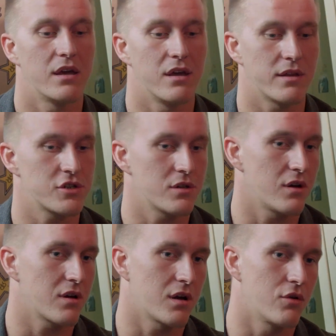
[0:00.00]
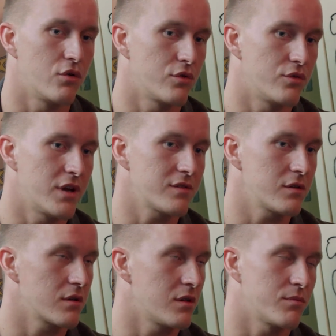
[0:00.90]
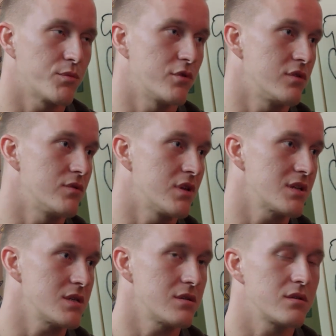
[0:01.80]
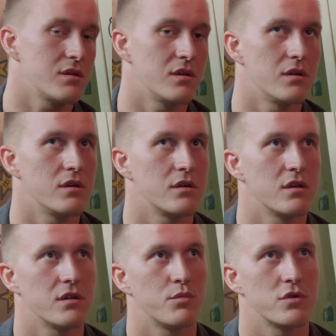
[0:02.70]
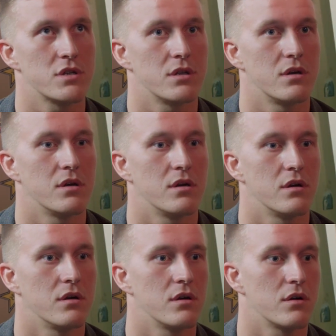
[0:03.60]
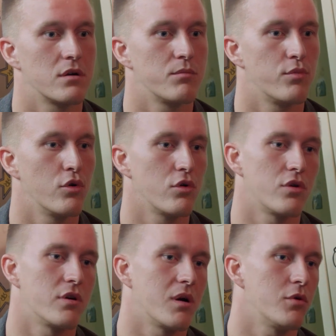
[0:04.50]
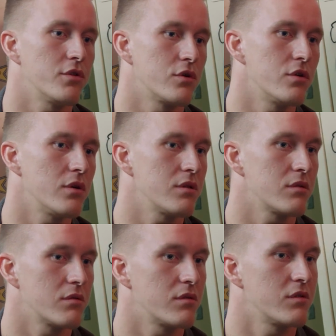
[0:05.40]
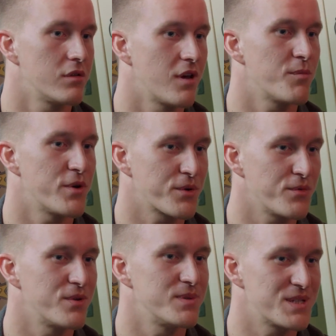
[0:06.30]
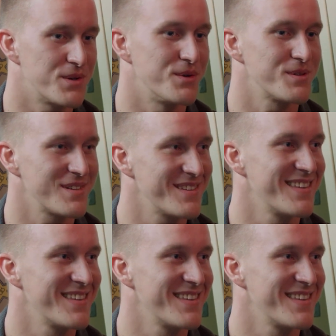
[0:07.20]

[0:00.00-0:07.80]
Я начинал как Google go dancer, когда мне было 19, и где-то после полугода работы, года, я переквалифицировался.